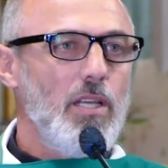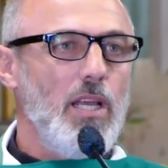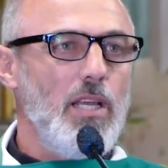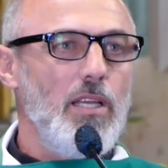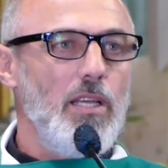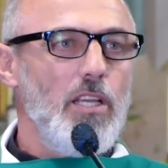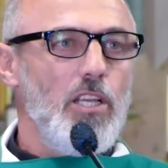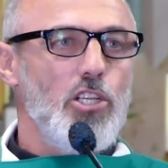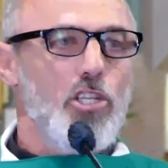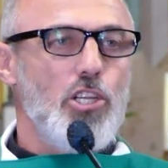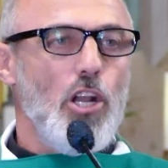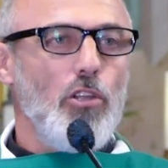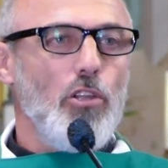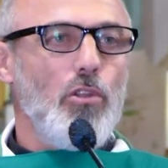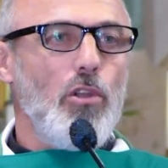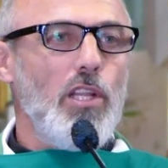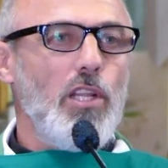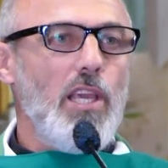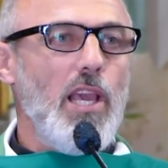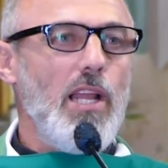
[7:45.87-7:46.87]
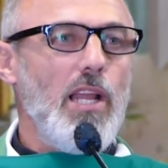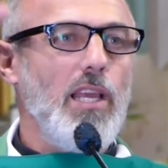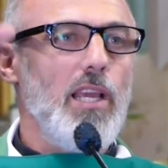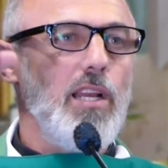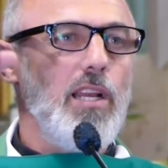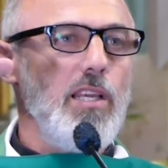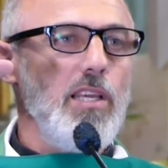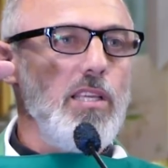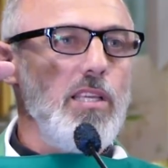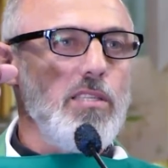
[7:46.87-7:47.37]
hein Chandelier à
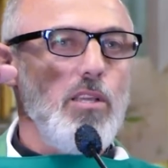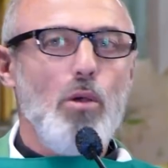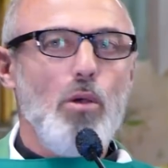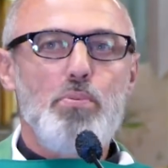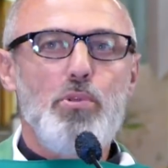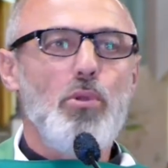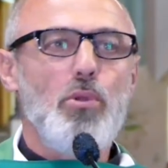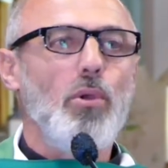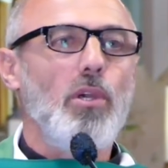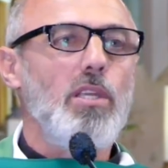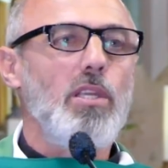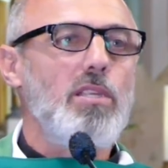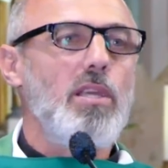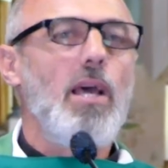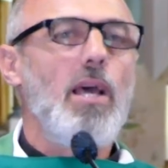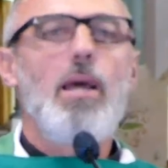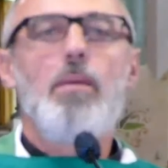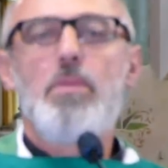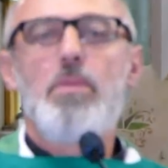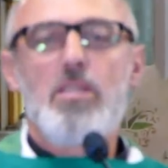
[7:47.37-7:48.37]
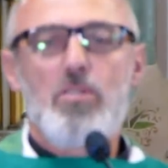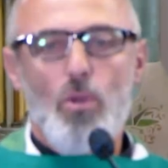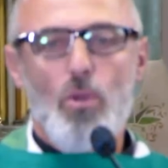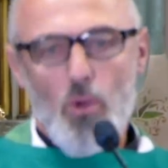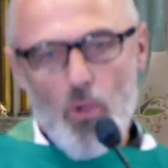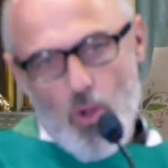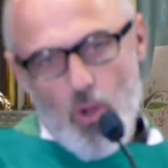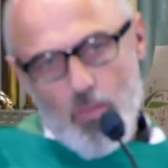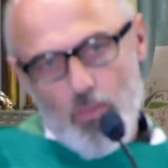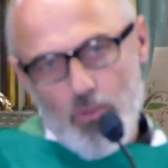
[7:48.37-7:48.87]
l'église et obscurité à la
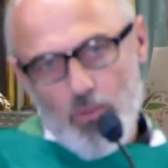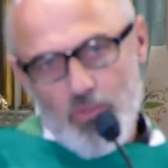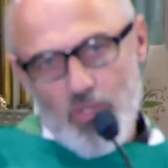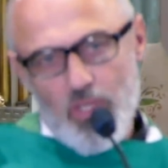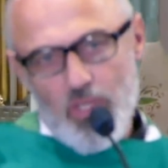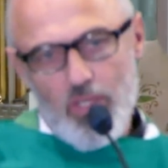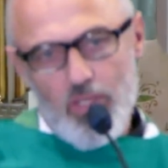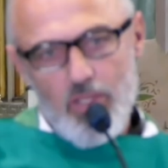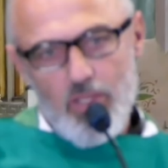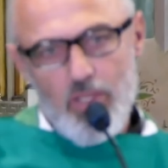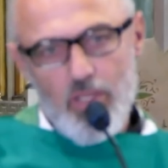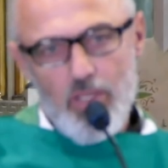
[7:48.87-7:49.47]
maison, comme on dit.